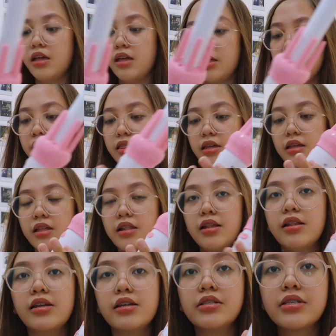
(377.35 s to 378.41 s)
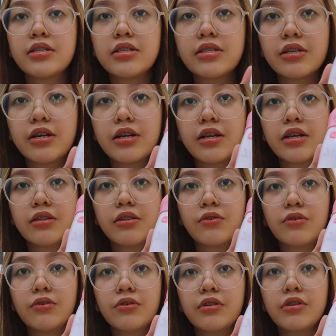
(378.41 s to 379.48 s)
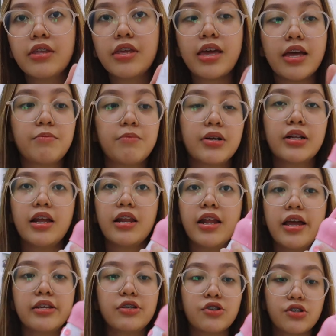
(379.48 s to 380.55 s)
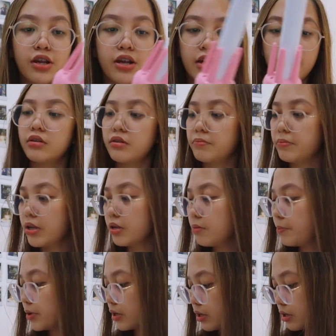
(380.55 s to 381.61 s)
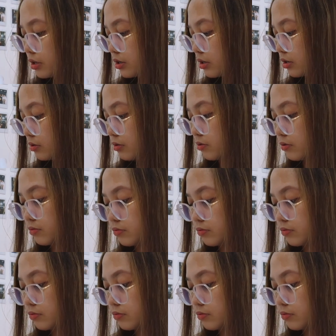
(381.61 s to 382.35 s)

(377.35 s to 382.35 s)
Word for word: And then, let's turn it on. Ayan, magla-light siya. Paano pag kinanyan ko?